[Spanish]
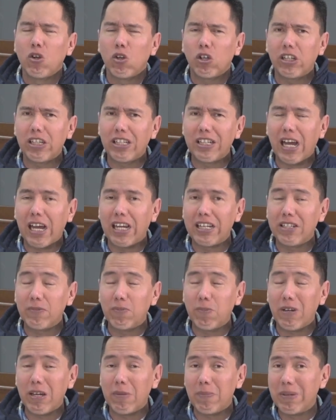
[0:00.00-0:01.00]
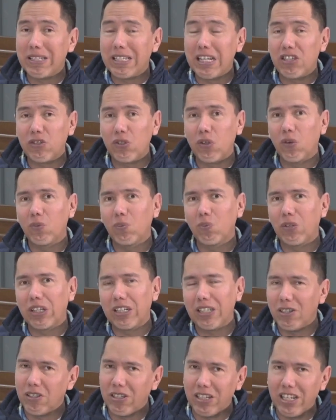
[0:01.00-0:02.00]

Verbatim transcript: eh, a, invitación del